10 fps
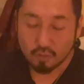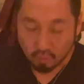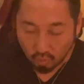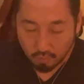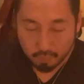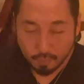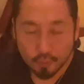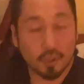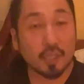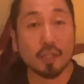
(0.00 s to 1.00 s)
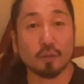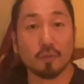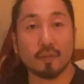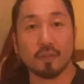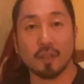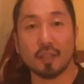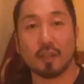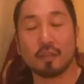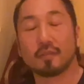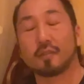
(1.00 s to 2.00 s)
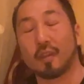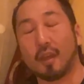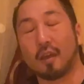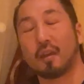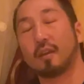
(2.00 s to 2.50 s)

本根本的なこと忘れてたんですね